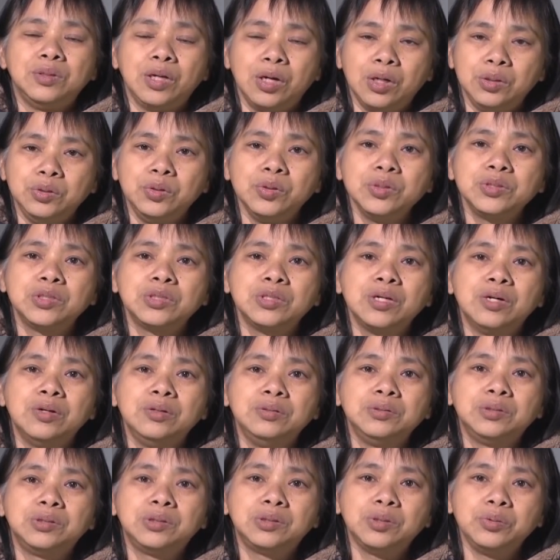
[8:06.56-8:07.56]
很多时
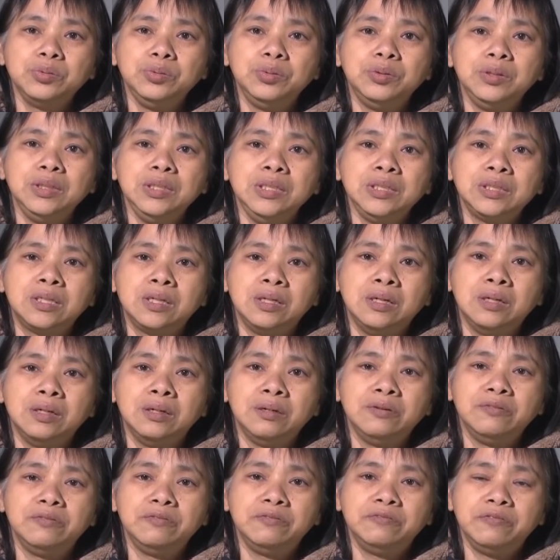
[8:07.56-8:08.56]
候就与一
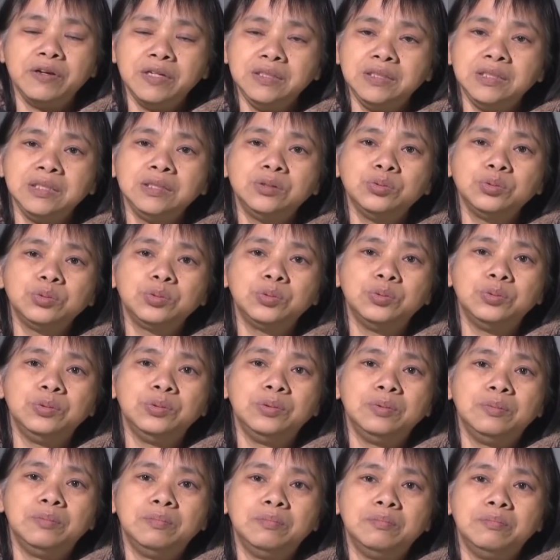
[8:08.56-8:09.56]
个非基督
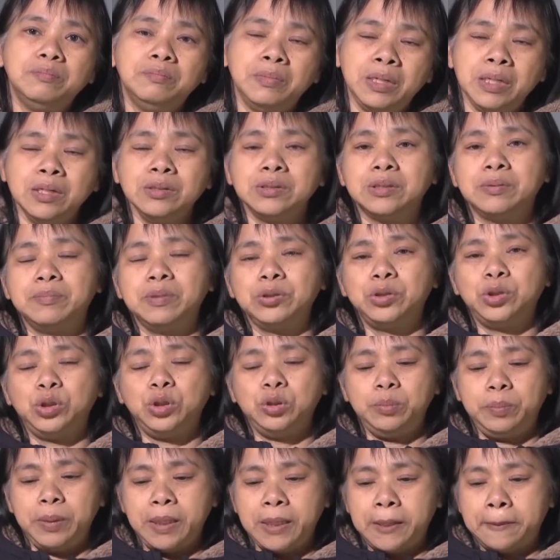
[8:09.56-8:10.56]
徒没有什么
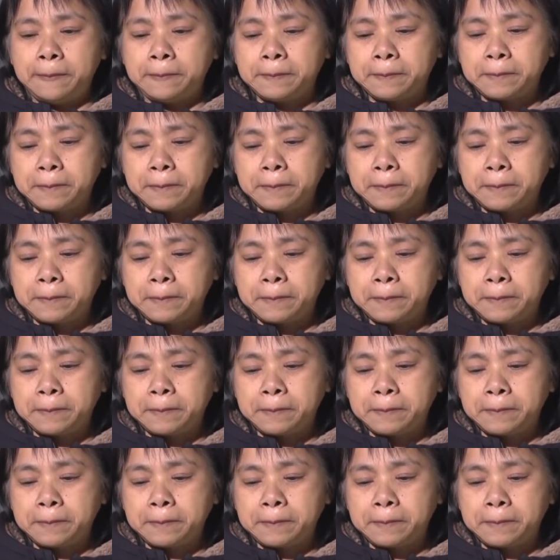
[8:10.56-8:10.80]
区别。